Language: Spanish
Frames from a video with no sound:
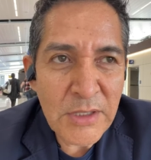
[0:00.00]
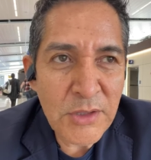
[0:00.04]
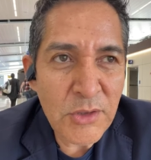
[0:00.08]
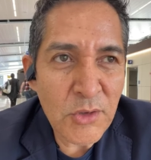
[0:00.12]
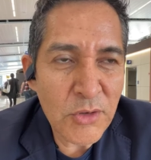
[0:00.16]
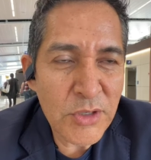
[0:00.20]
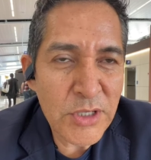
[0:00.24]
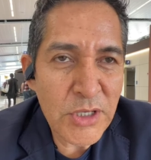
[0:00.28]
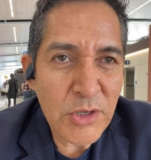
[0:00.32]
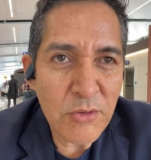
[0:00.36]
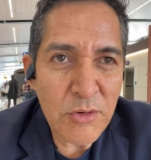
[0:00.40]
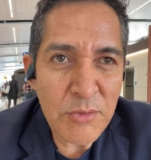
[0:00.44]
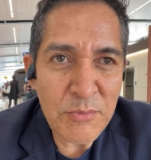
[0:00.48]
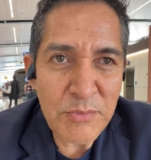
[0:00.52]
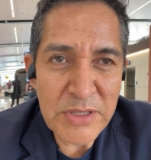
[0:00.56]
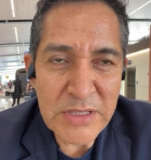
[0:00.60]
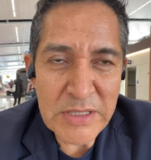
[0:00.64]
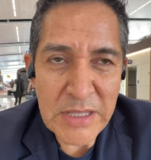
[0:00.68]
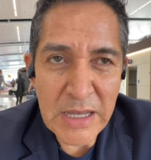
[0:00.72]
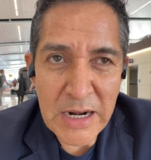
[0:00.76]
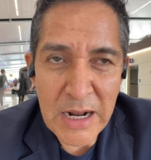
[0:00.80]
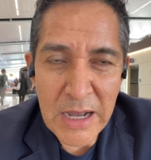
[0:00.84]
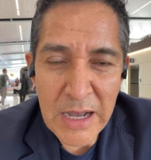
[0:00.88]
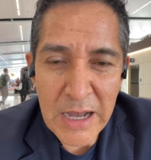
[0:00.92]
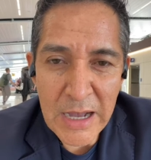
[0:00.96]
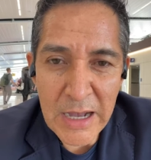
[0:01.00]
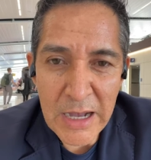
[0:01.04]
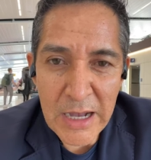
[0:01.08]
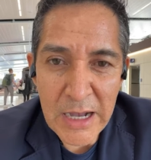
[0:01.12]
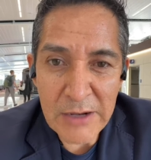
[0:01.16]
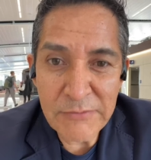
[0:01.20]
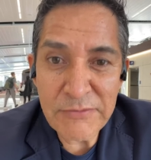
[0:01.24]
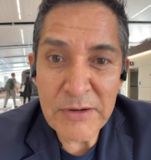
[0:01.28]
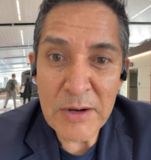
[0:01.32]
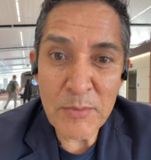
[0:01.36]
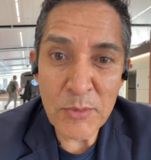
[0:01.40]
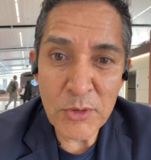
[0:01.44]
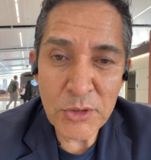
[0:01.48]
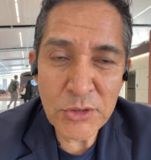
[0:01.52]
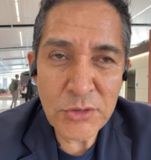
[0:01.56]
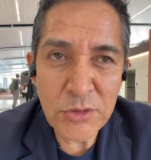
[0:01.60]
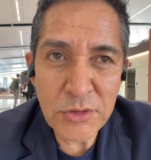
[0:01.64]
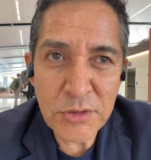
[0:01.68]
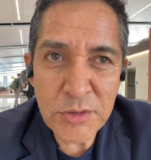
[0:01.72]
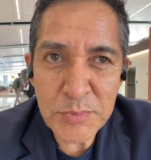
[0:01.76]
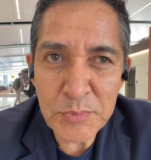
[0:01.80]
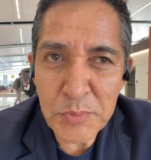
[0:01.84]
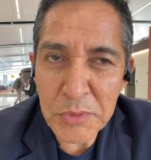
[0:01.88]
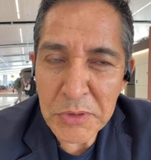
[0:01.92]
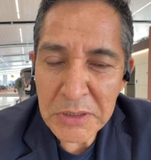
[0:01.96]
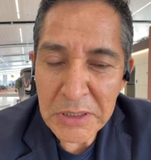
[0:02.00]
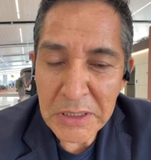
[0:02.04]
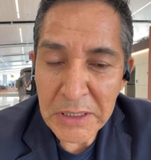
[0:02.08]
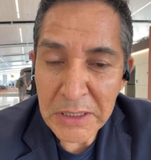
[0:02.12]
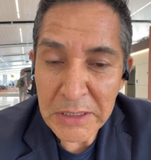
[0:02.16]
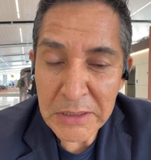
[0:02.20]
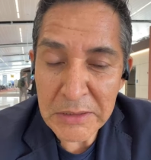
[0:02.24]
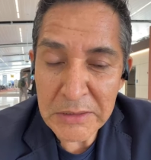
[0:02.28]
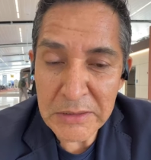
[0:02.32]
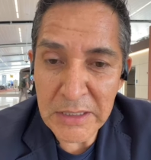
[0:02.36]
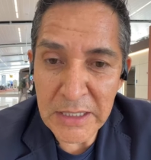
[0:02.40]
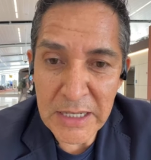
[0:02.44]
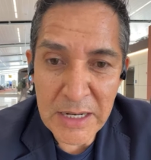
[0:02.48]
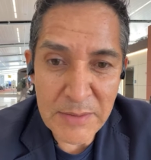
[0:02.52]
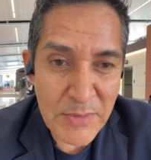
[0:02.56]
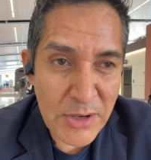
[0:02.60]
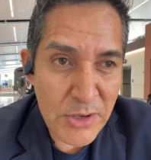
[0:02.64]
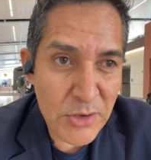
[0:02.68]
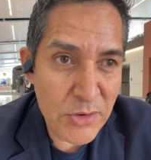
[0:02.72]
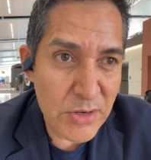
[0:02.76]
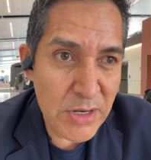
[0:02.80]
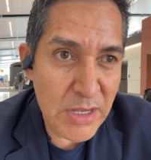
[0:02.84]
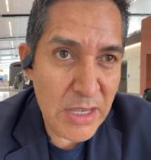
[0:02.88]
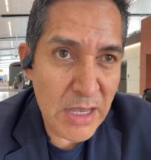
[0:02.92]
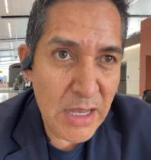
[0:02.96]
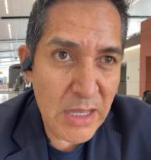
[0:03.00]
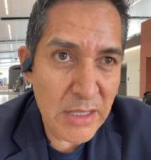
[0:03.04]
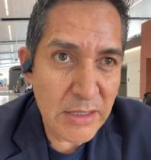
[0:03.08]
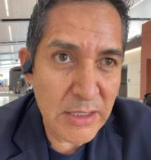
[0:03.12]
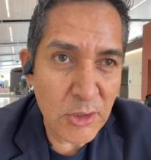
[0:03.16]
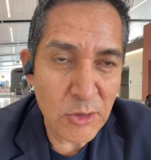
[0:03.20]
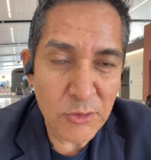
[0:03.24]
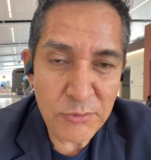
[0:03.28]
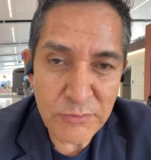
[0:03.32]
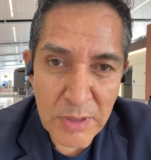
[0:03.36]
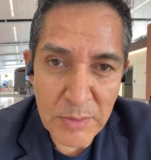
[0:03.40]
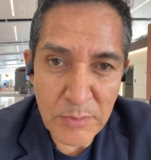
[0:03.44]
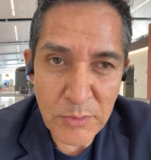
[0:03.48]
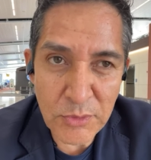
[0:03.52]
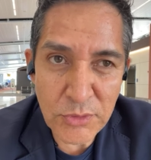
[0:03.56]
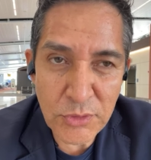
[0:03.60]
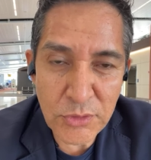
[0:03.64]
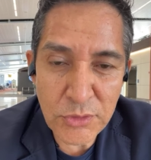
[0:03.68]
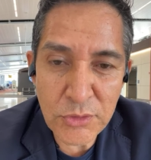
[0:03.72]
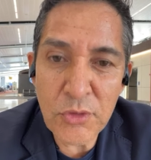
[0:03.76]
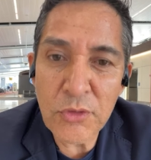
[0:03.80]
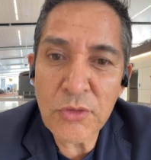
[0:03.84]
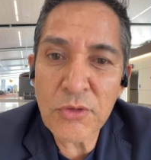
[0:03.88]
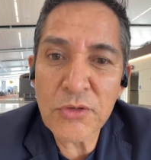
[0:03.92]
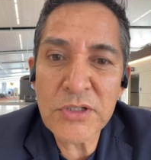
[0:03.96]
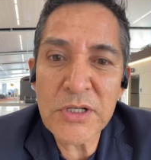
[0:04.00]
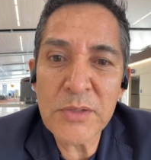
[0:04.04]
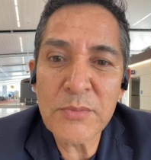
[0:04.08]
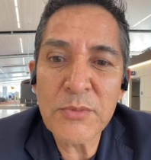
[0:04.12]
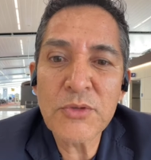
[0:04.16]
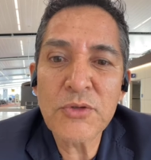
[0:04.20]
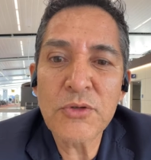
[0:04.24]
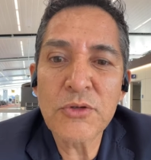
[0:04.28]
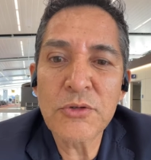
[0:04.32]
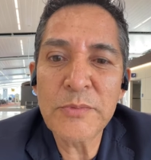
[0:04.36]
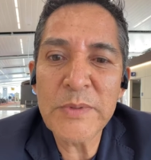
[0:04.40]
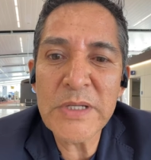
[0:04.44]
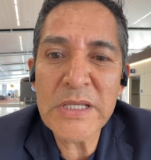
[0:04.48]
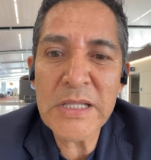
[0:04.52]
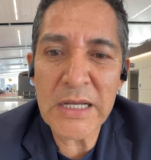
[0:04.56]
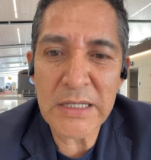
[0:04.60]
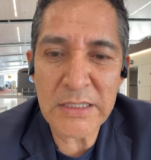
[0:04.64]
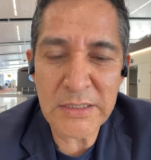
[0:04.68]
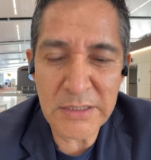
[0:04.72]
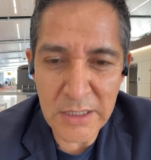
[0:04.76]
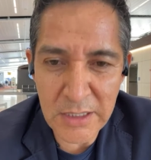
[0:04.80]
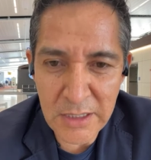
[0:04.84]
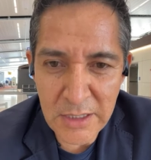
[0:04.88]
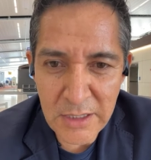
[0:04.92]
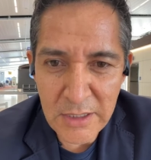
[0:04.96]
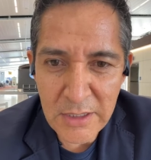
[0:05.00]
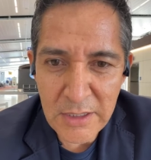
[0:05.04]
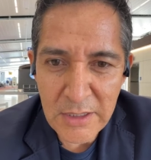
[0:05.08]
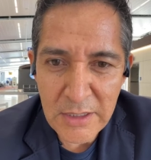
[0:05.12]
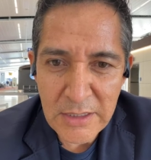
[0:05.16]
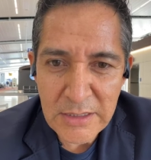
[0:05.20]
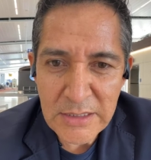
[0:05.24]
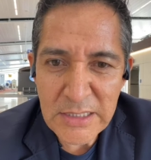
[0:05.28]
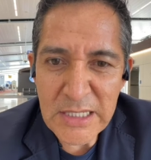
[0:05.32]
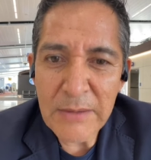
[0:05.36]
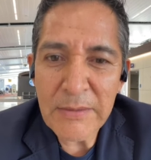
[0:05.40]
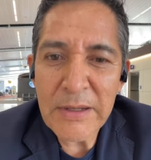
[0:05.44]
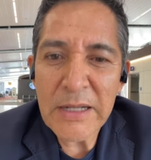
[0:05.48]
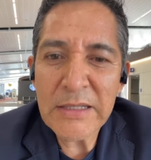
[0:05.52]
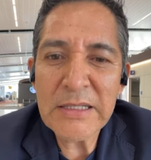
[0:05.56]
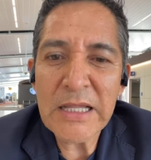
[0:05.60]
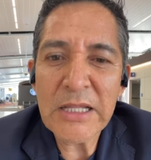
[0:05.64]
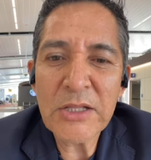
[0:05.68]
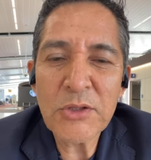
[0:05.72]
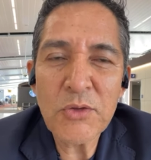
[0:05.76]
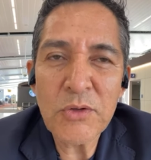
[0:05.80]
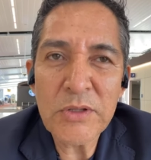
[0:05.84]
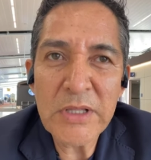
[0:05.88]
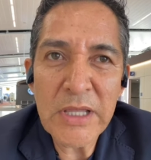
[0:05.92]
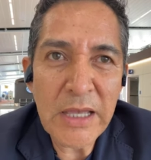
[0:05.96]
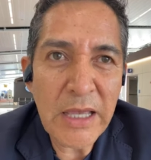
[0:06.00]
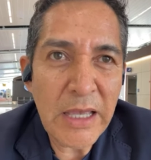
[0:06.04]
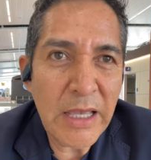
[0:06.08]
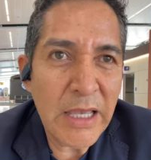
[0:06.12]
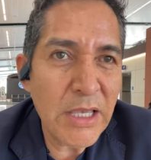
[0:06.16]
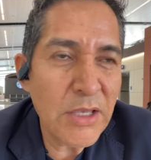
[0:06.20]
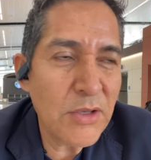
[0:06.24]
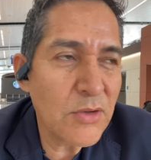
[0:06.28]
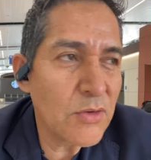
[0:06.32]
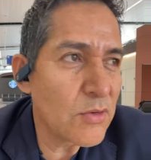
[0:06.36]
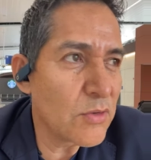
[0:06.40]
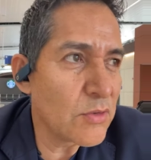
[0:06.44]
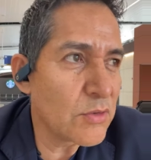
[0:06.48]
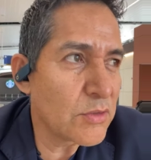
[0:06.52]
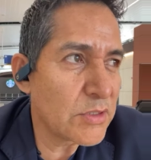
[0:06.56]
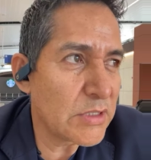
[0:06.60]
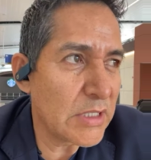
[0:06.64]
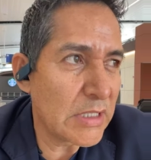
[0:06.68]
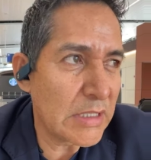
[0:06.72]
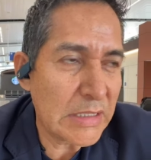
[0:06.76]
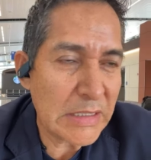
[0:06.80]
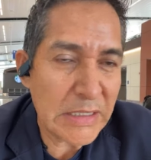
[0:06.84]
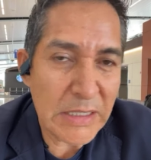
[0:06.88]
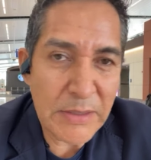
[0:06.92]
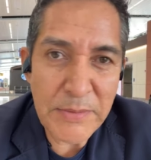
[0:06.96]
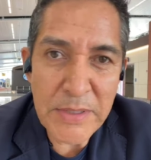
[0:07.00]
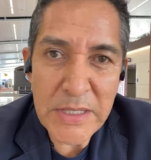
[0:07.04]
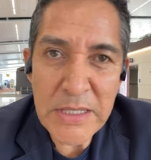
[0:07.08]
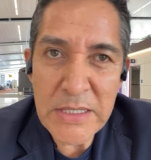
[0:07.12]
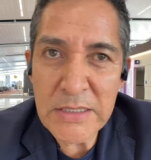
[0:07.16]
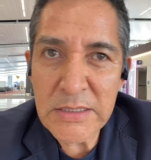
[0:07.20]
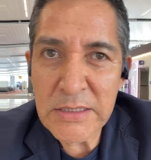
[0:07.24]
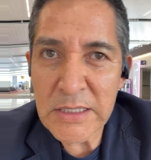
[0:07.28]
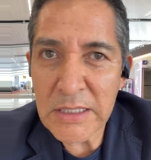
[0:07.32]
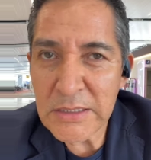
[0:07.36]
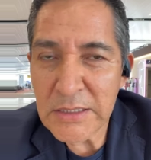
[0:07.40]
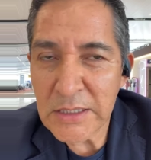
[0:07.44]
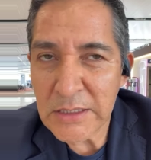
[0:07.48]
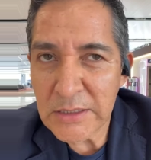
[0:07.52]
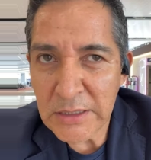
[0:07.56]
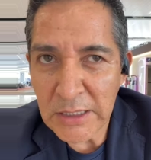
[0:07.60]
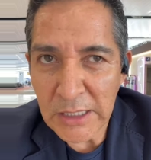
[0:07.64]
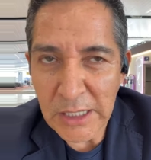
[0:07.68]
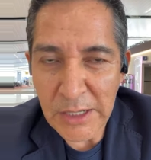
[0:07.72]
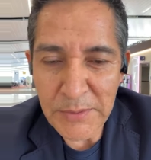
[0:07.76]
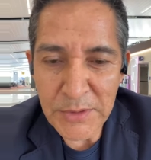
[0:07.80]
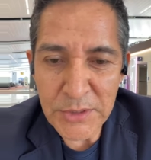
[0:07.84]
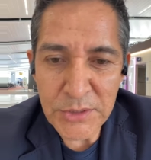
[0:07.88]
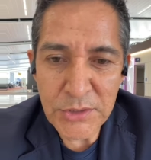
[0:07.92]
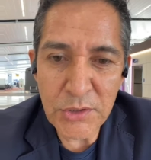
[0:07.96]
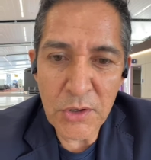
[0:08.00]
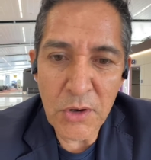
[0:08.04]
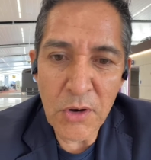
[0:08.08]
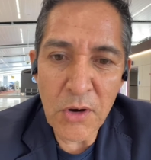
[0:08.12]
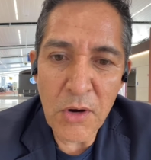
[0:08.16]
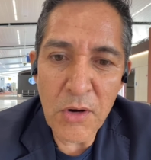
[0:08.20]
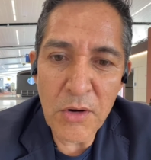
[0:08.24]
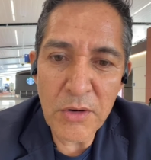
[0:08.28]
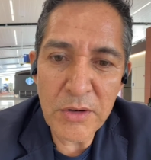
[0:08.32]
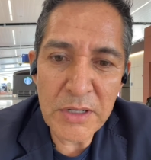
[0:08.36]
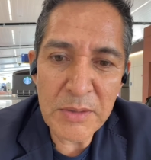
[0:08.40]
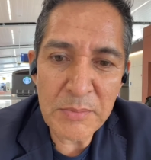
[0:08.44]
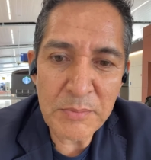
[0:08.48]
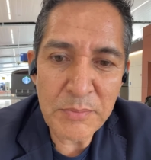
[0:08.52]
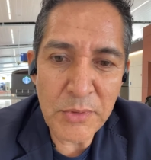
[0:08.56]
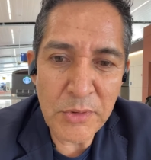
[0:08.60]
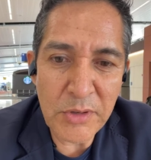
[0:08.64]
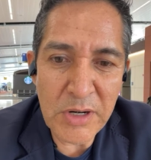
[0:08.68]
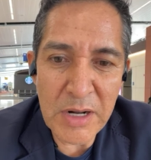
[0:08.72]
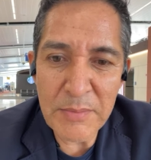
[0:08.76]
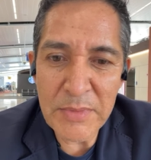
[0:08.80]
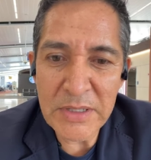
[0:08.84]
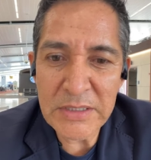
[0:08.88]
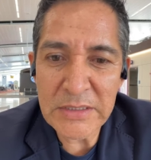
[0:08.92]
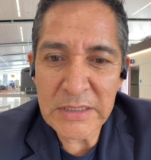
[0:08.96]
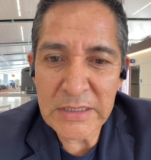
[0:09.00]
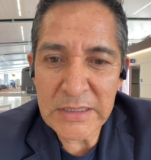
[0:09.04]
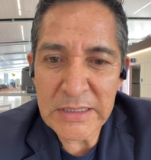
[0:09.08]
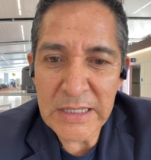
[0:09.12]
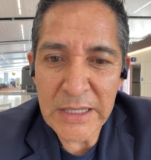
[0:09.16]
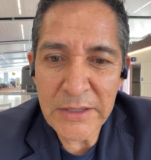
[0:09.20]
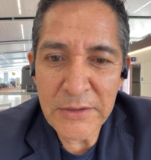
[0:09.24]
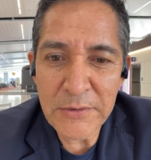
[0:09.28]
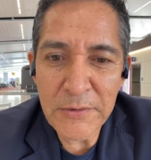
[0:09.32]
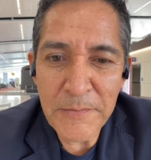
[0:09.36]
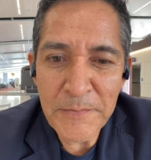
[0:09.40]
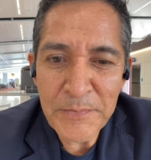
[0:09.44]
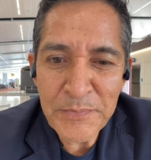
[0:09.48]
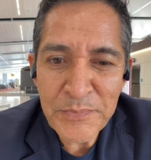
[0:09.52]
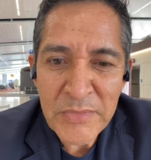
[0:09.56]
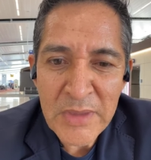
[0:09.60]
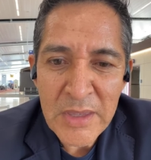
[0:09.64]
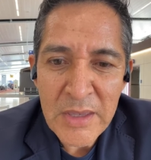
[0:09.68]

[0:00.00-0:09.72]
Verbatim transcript: no quiero invitar a, famosos porque de la mayoría de los famosos conocemos sus vidas. Se habla tanto de ellos en revistas, en televisión, en programas de radio.